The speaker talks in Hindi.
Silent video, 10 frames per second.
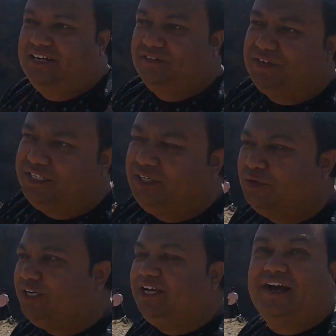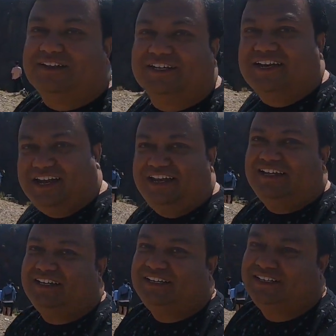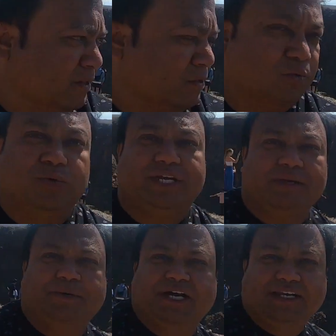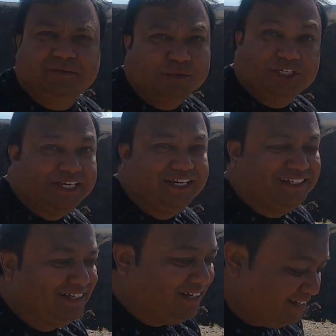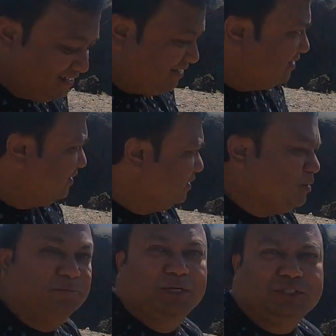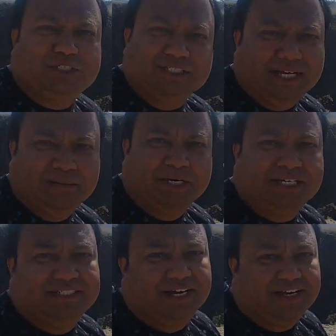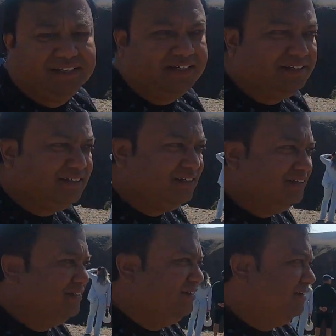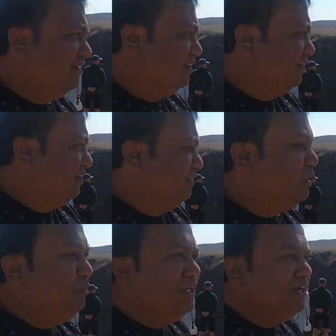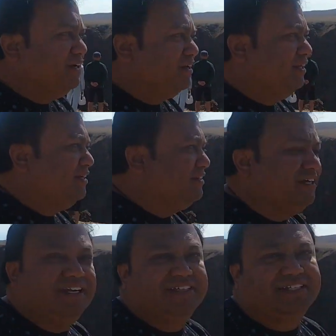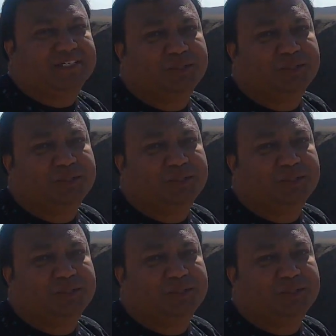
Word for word: लिफ्ट दी और यहाँ तक लाया उनके बगैर ये मुमकिन नहीं था मैं तो सीधा अलमाटी जा रहा था ये बिना अगर देखे चला जाता